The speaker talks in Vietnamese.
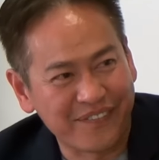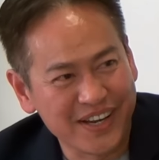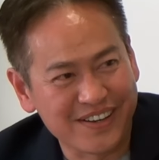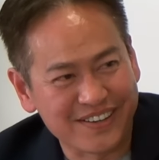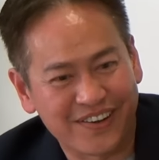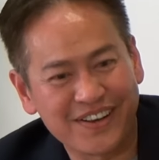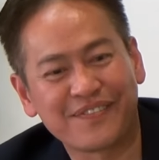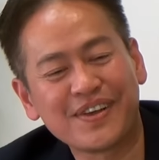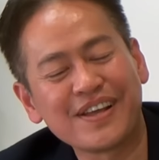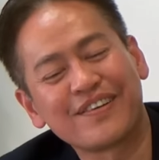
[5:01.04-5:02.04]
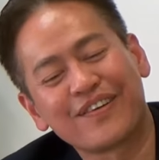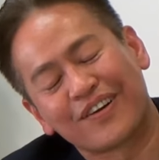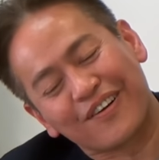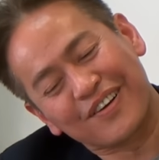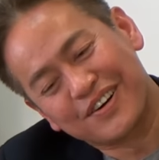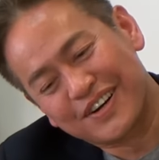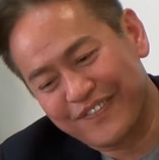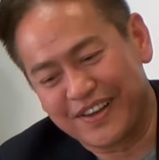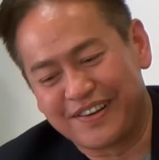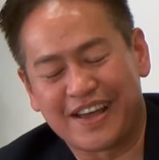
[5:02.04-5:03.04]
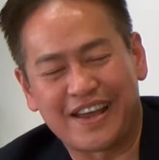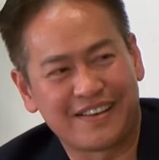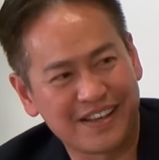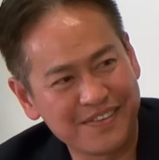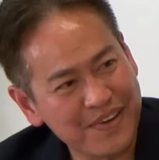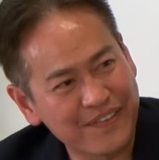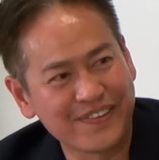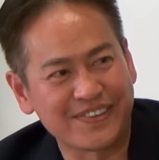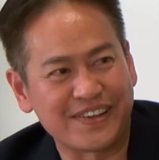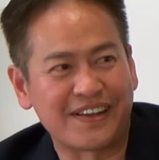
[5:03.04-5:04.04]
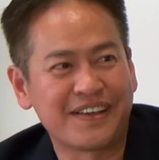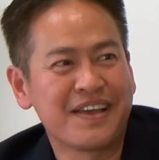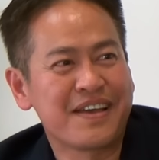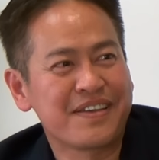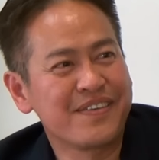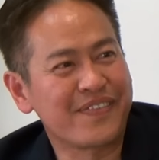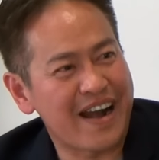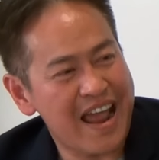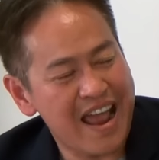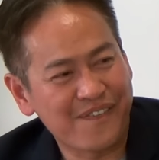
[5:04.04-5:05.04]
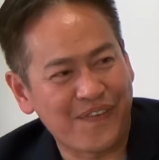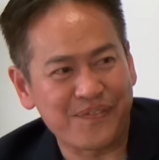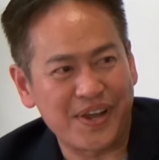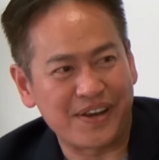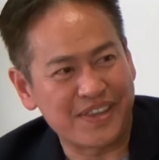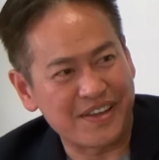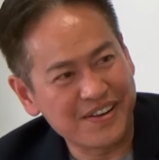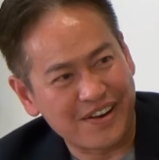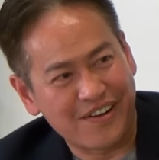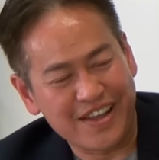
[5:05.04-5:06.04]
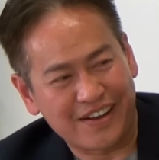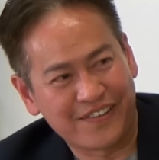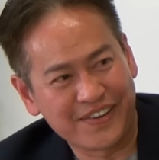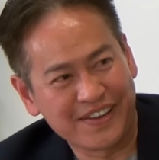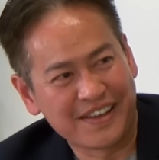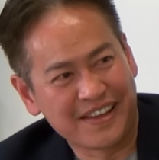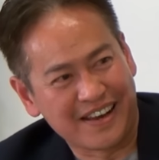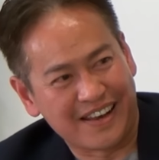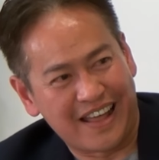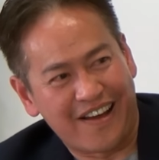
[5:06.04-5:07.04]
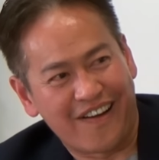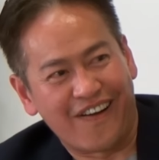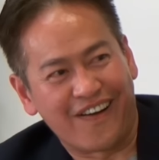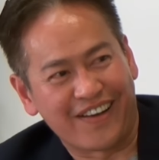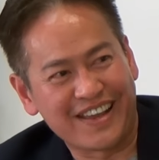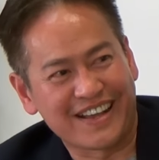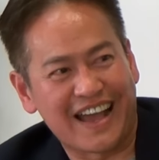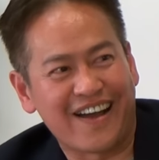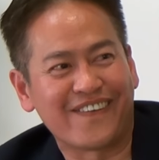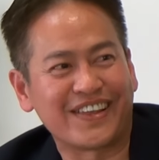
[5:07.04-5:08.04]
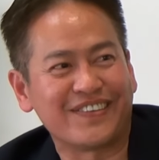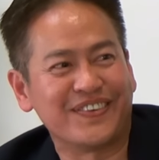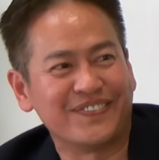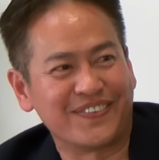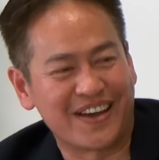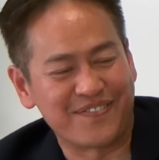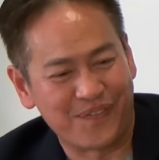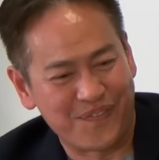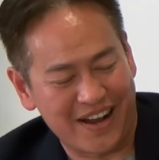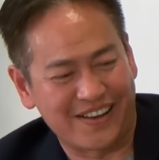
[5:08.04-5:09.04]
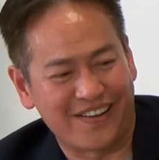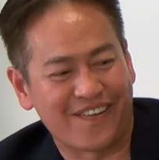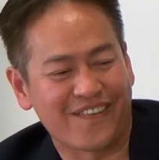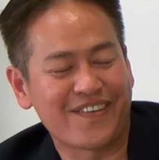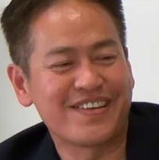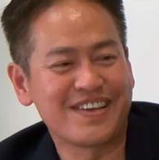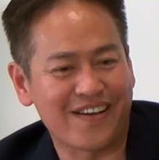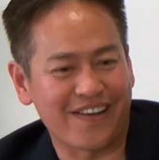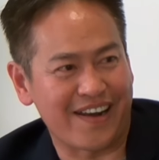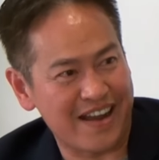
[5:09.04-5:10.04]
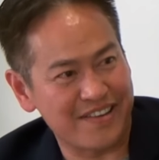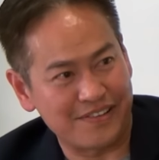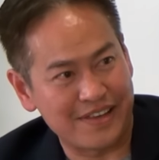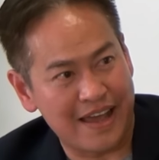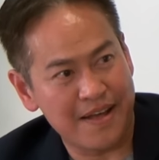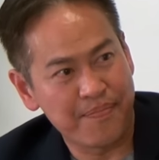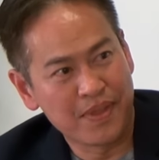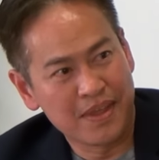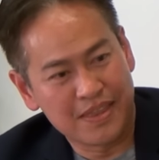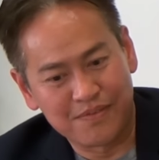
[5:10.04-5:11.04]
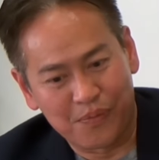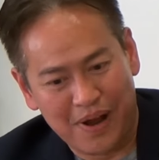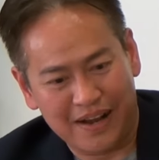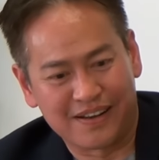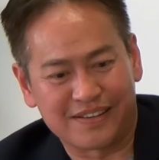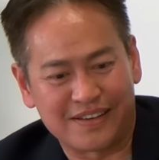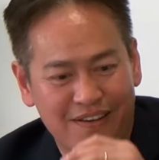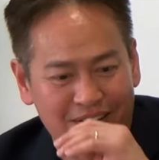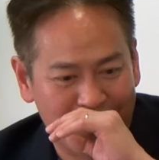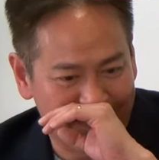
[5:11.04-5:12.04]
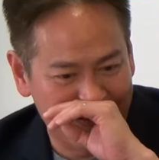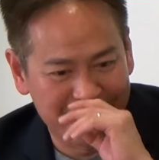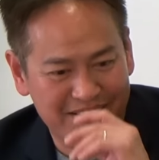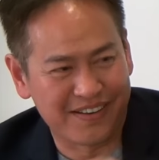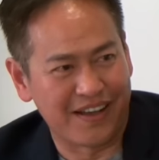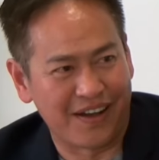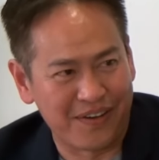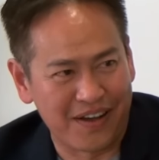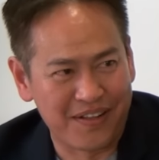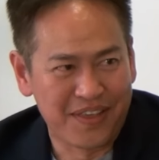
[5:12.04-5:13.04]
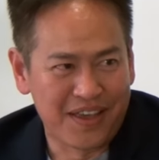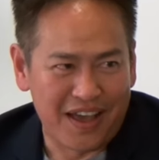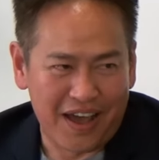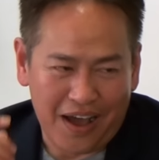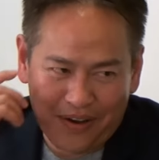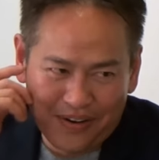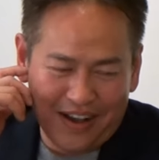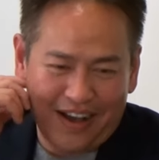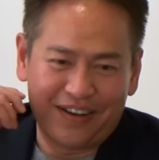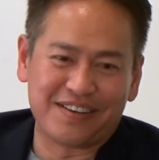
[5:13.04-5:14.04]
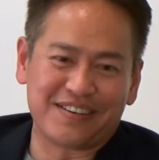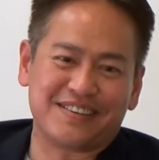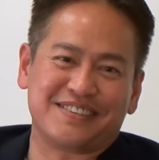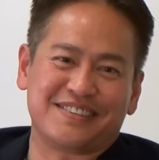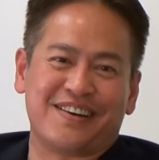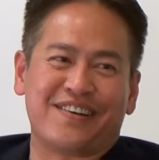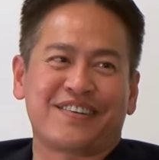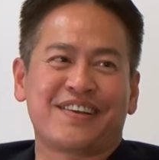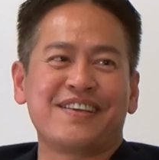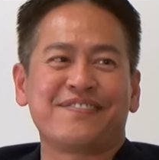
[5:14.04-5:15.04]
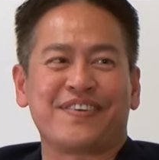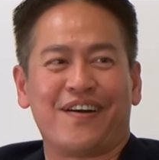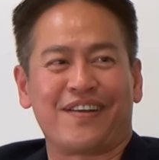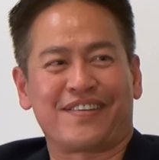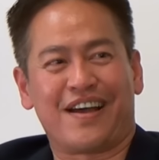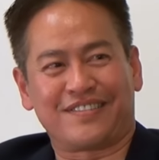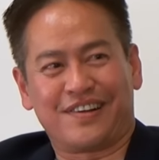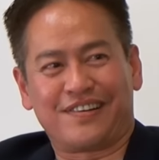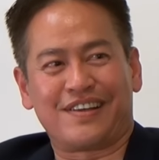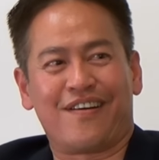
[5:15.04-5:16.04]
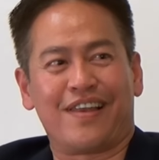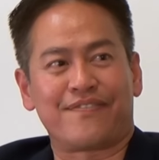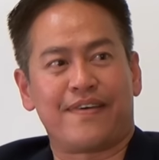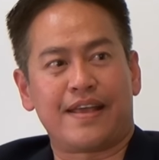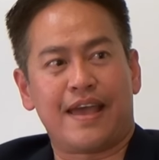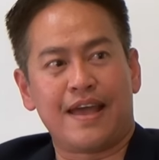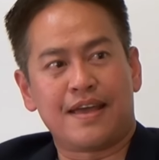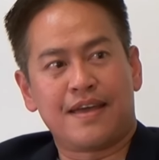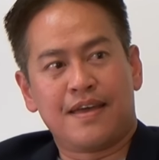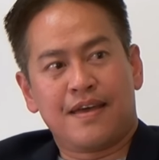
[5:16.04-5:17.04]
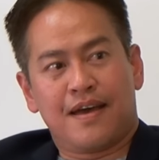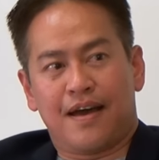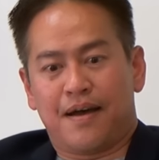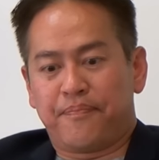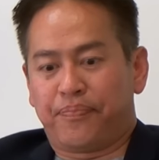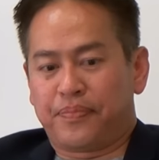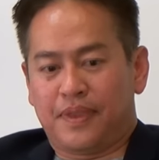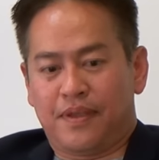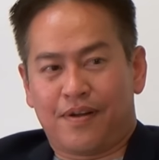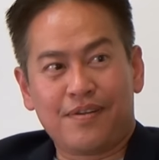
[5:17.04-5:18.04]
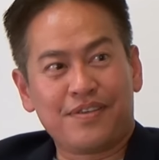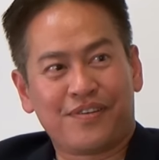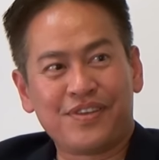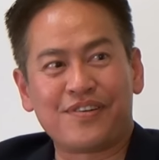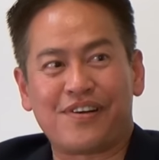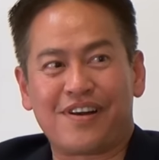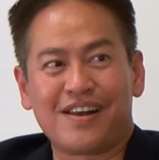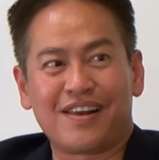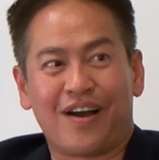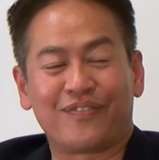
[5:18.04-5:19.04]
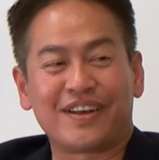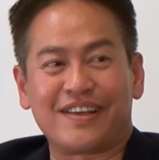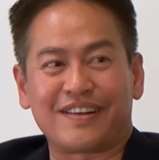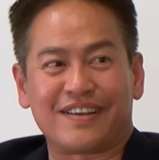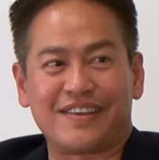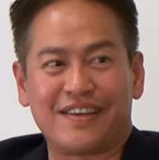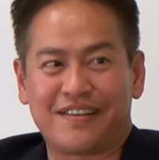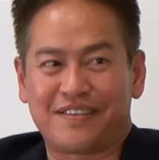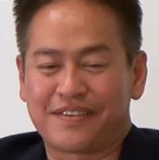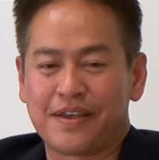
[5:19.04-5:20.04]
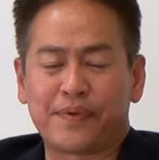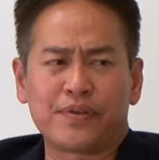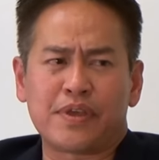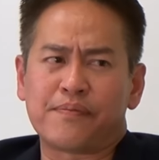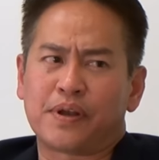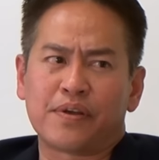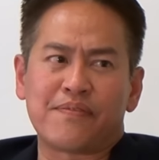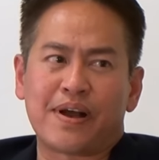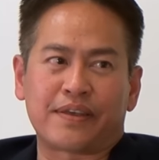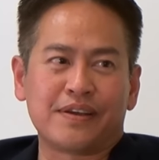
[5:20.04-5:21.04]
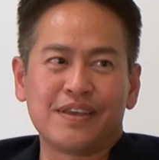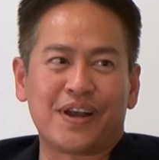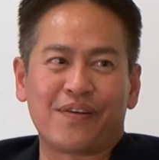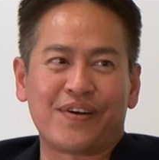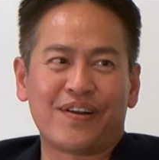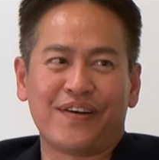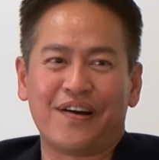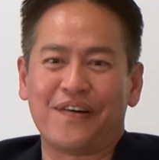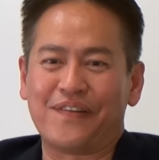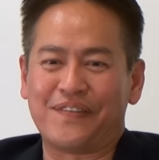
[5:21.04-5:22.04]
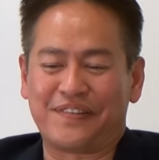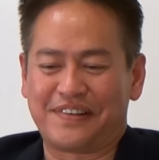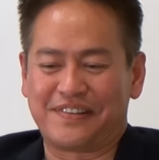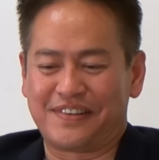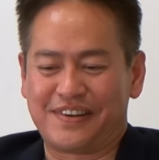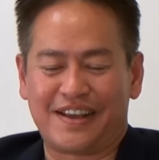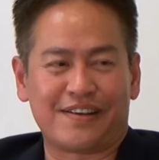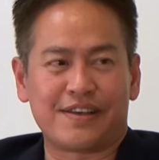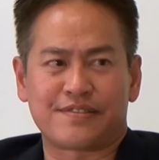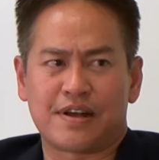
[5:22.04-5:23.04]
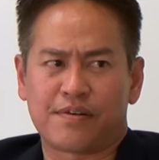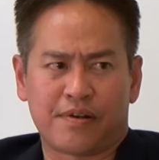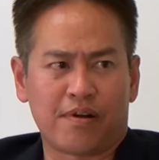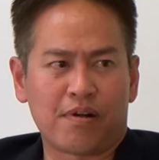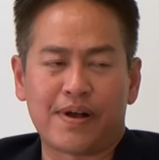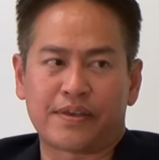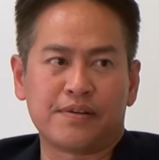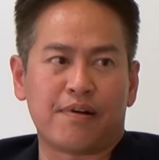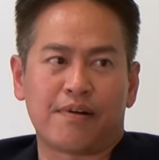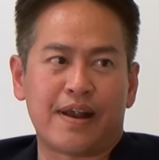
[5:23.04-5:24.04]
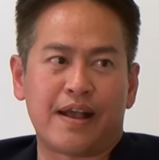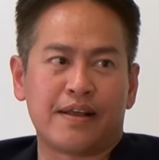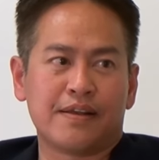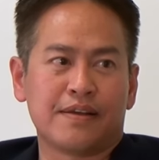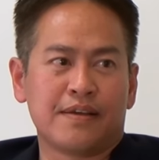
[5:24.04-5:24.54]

vẫn biết được thôi thì biết do đó nói người thông dịch này tính bao nhiêu tiền nhưng mà ra ngoài miệng thì những người đó vẫn nói là họ lấy cao về tùm lum tùm la một mặt thì họ nói với nhau là đáng giữ giá nhưng một mặt đó thì họ lén lén phá họ, giá một mình ở ở họ khi họ thật sự thì họ lại phá giá à, do đó có nhiều người rất là học thích kiệt tại vì khi mình nói chuyện mình nói về bằng chứng chứ mình không có nói ồ người này người kia sao nó có bằng chứng rõ ràng hết á